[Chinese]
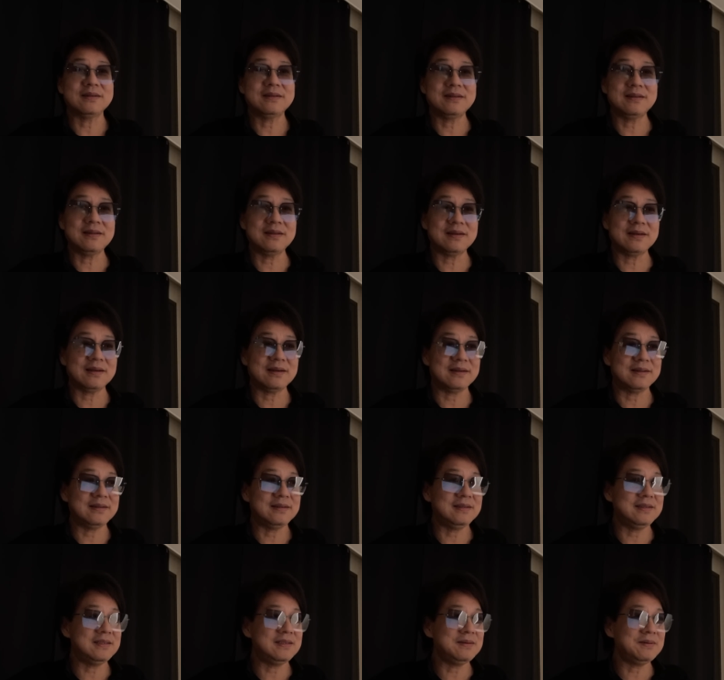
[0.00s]
真的，
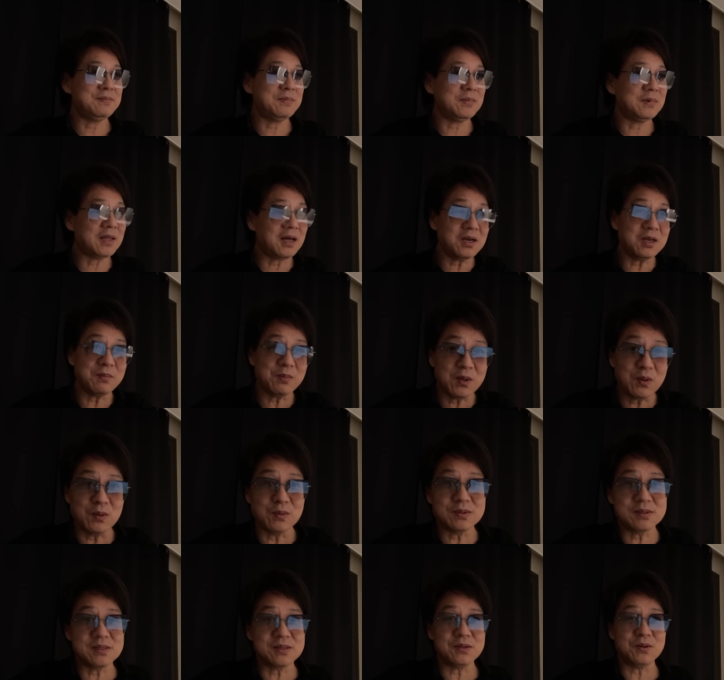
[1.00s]
你当你没有
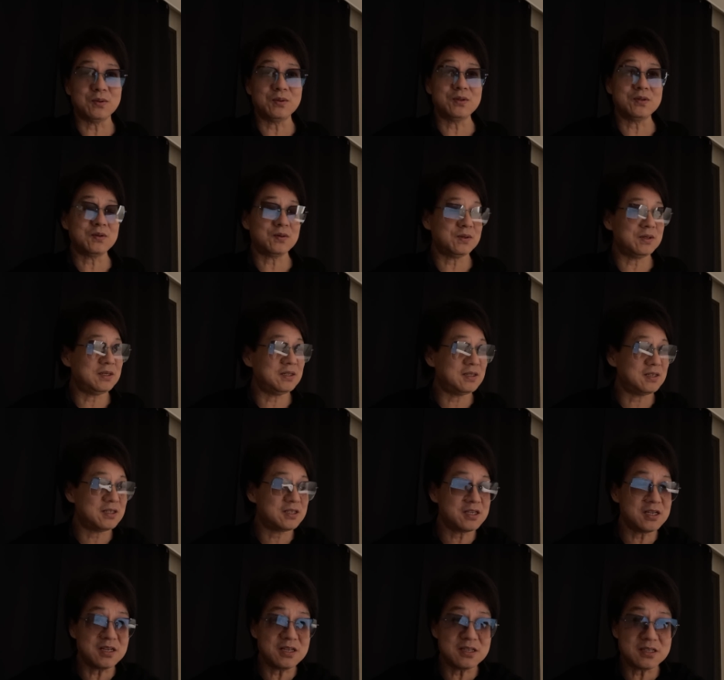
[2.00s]
自由的时候，你的
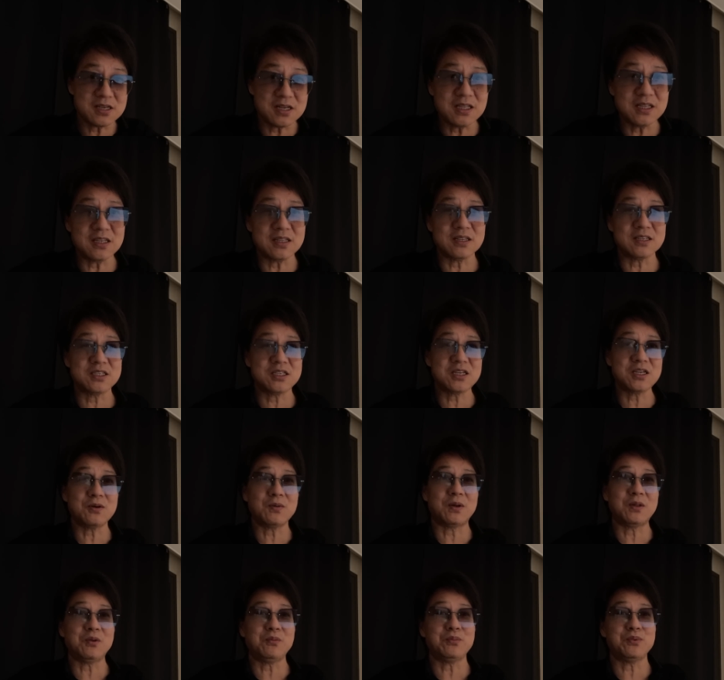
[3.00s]
身身体的器
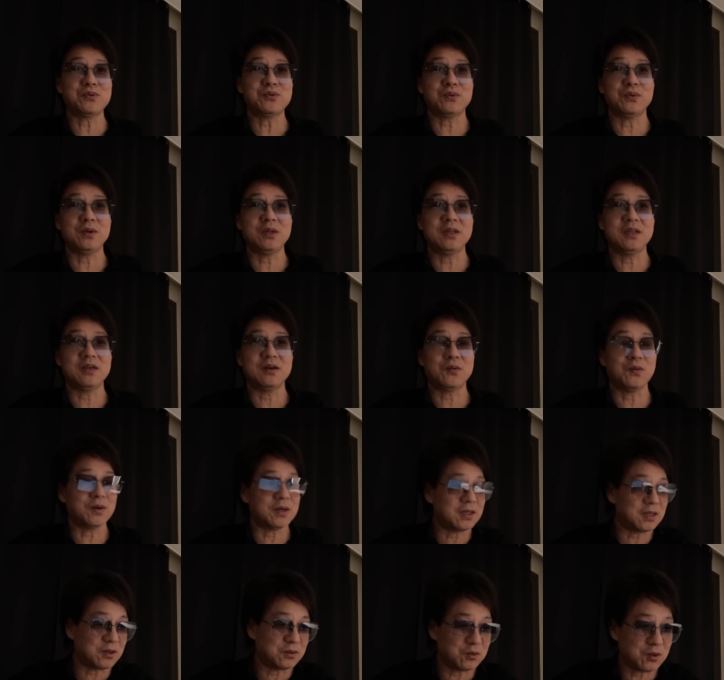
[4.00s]
官都不属于你，共
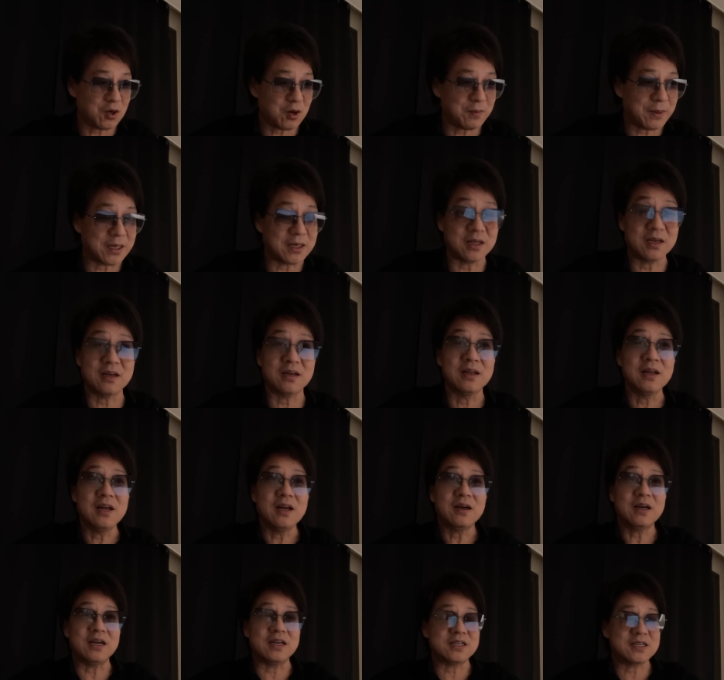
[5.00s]
产党都要把你给
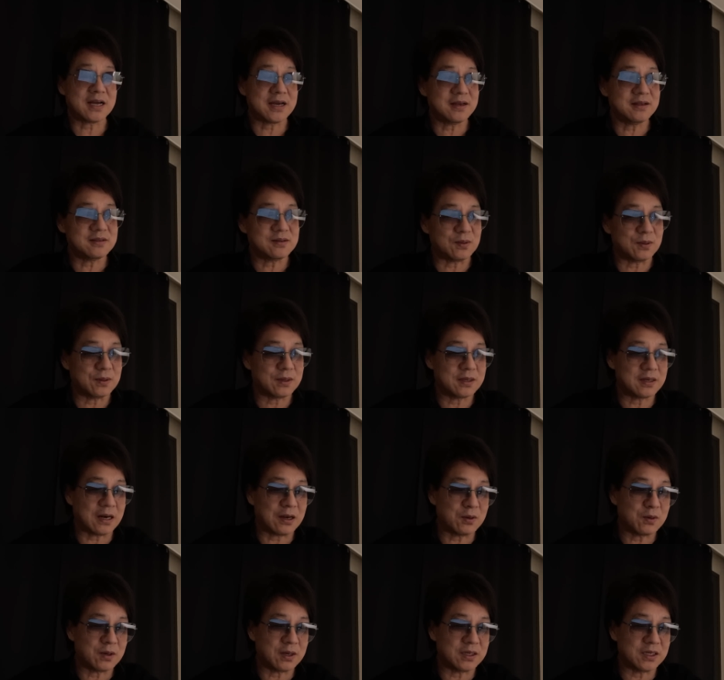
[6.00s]
给摘走，然
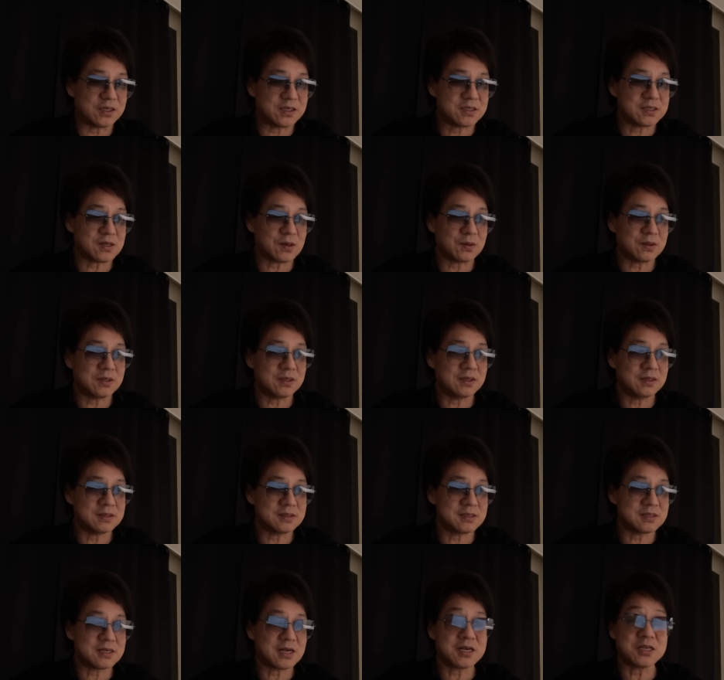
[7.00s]
后给你制造一个
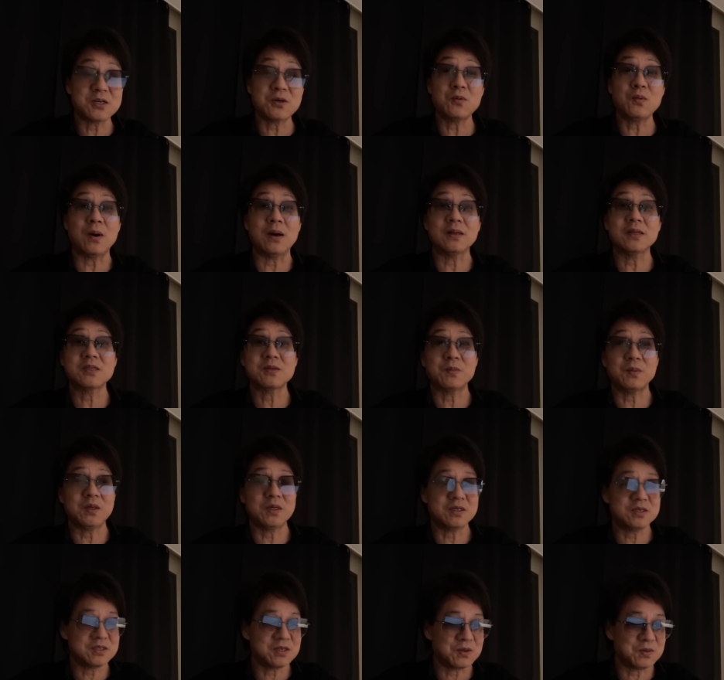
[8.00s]
自杀身亡的这么一
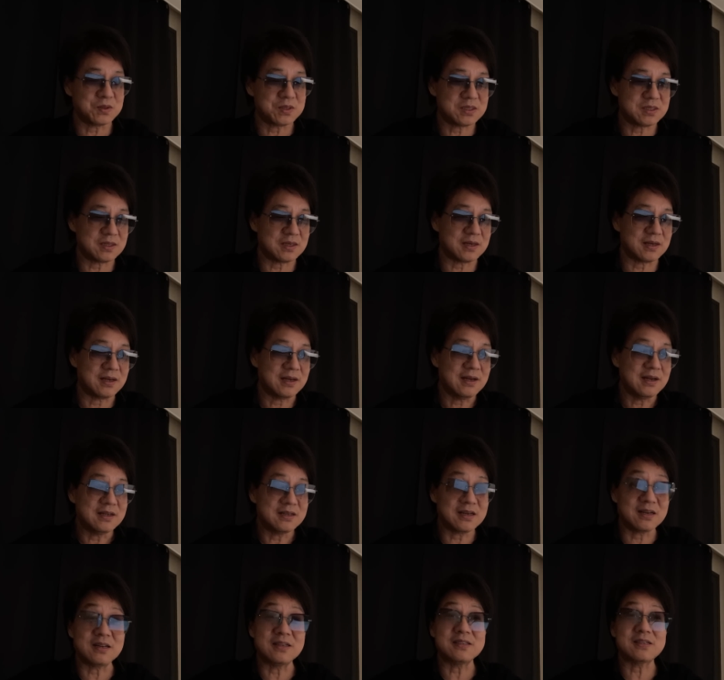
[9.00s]
个消息，
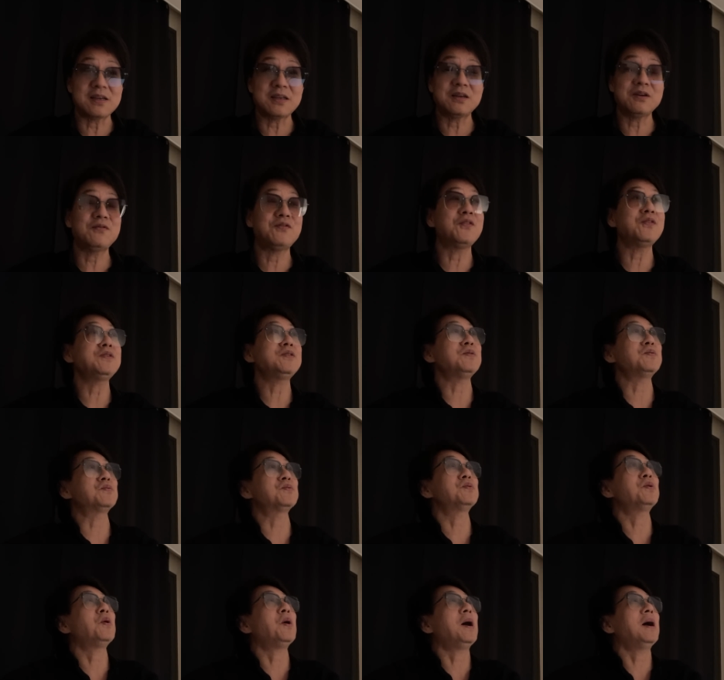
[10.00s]
让你在一个风景
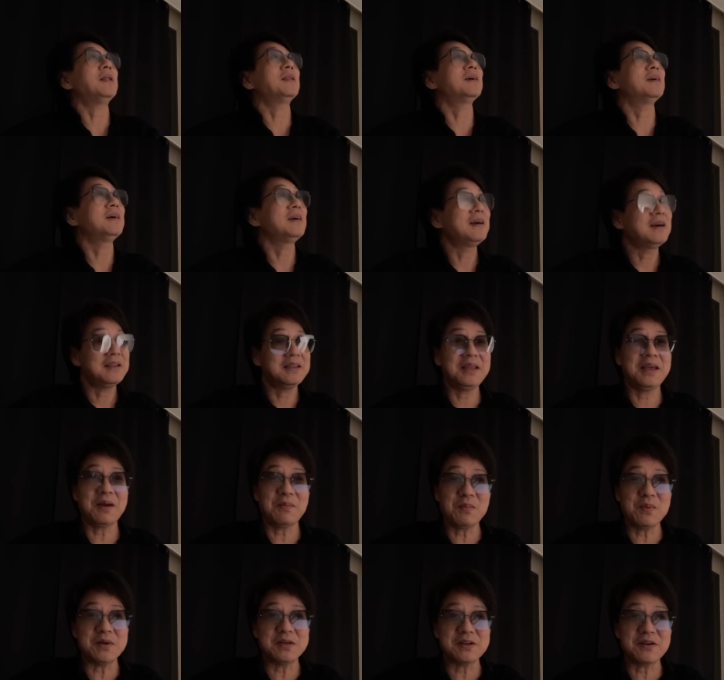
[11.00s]
如画的天
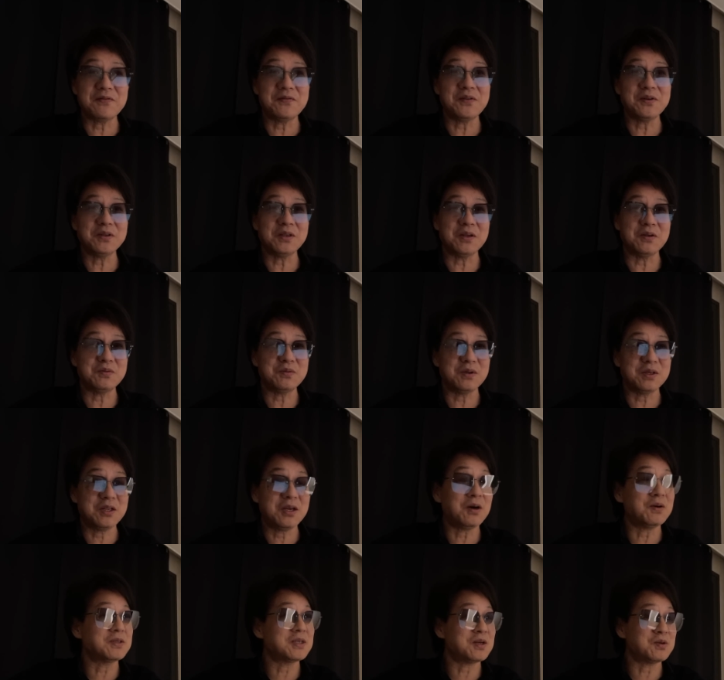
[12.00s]
门山风景区
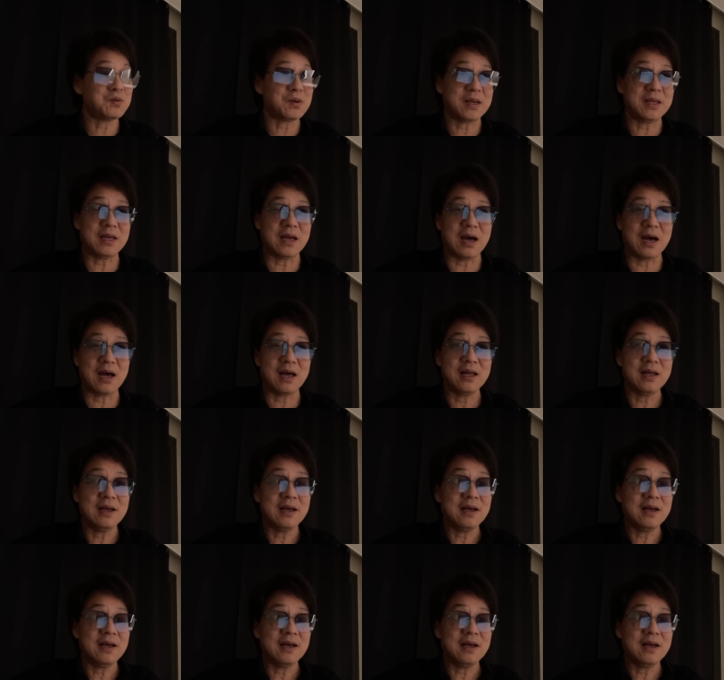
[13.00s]
跳下悬崖，